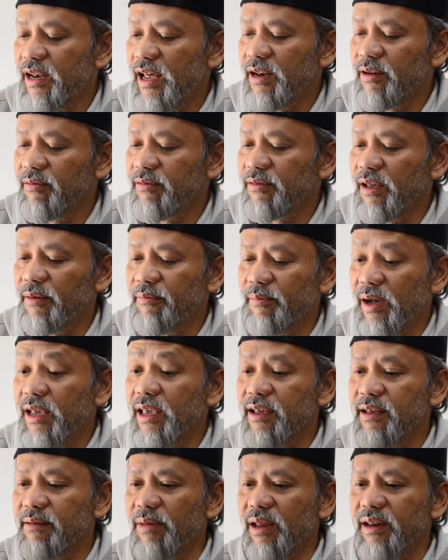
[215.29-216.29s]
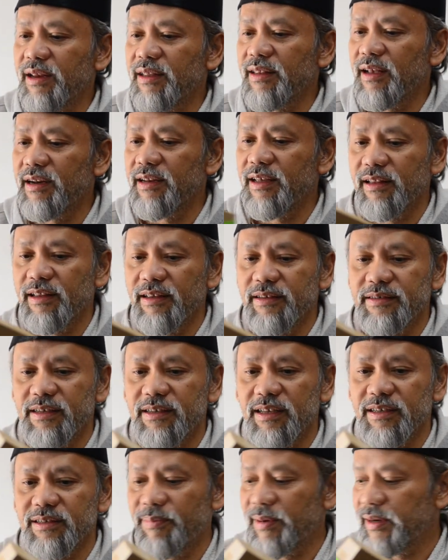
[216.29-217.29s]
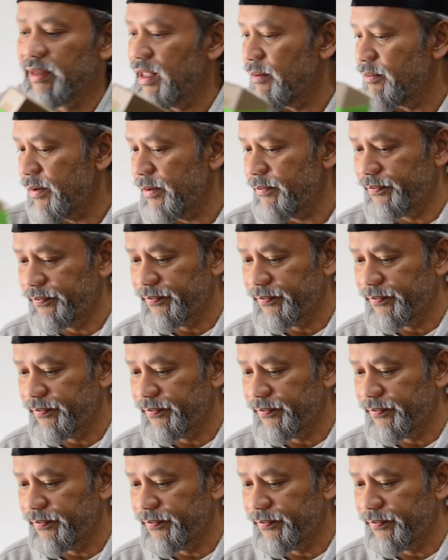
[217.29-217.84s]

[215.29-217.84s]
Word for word: nano ya. Mari, mari kita lihat isinya seperti apa.